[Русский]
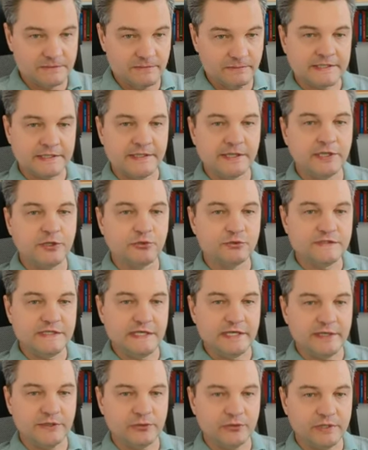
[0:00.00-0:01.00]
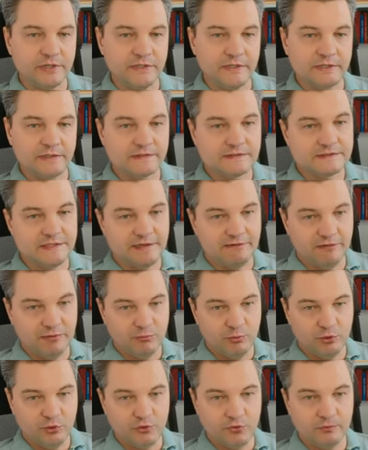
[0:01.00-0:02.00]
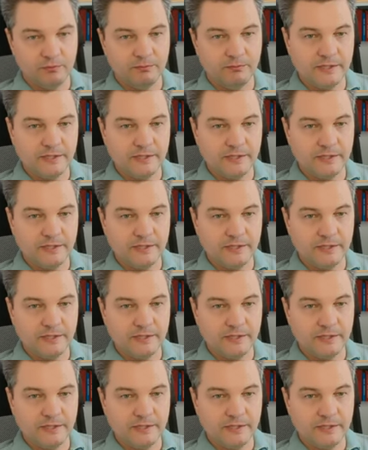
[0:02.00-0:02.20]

Со стороны людей, которые, слава богу,